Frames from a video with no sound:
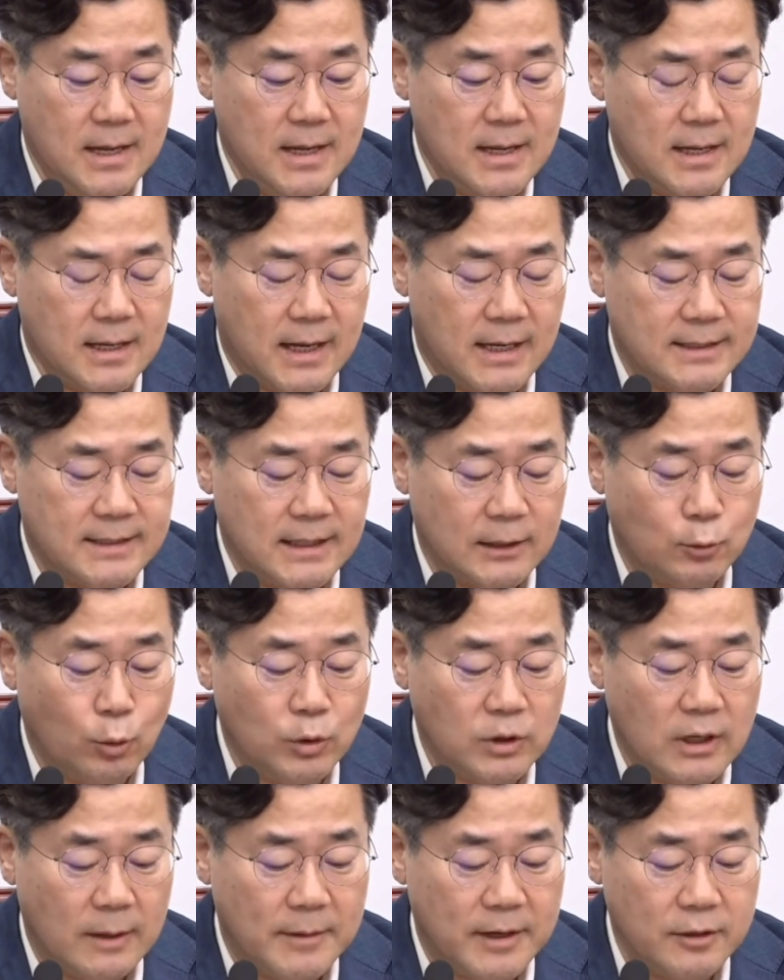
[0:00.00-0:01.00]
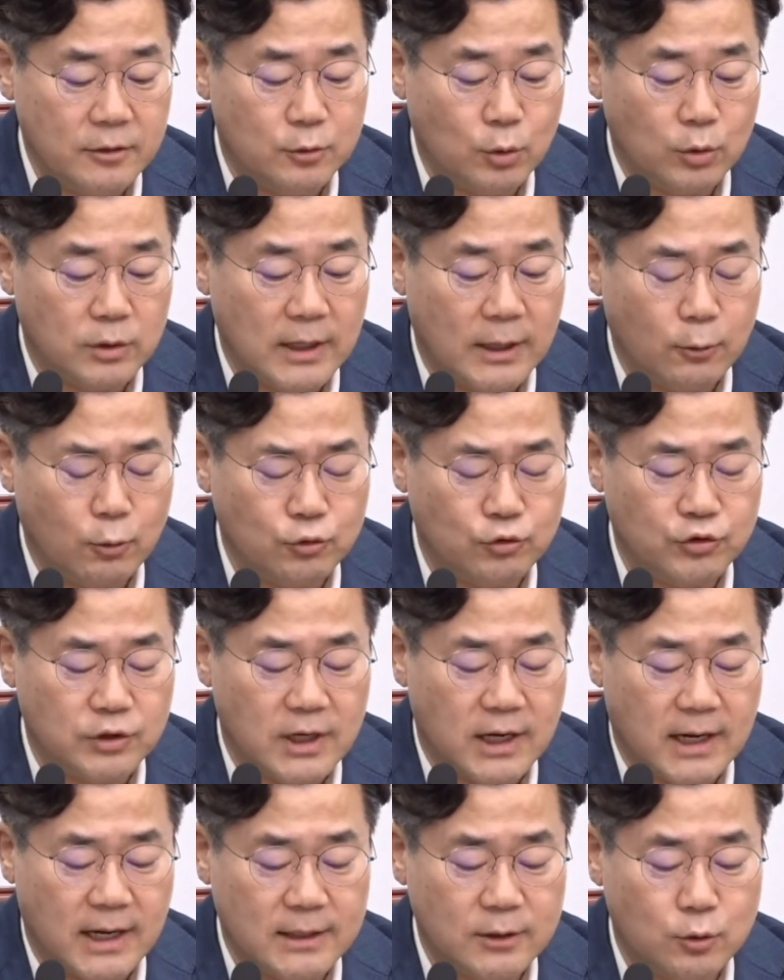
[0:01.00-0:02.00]
가짜 돈다발을 줬다고
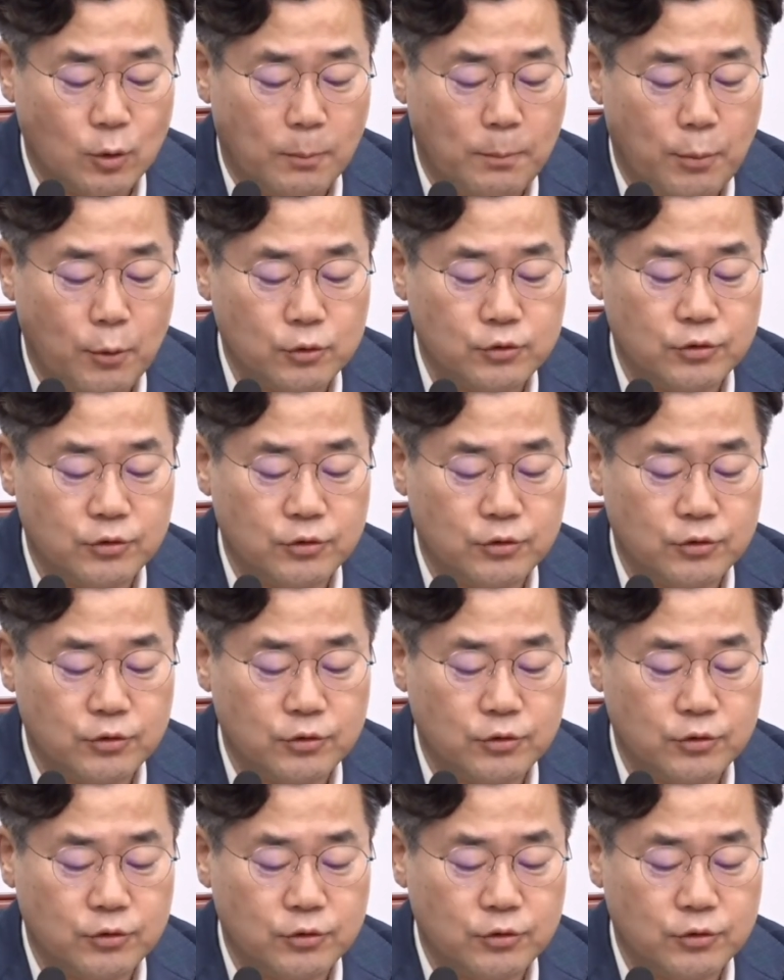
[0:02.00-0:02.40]
주장한 조폭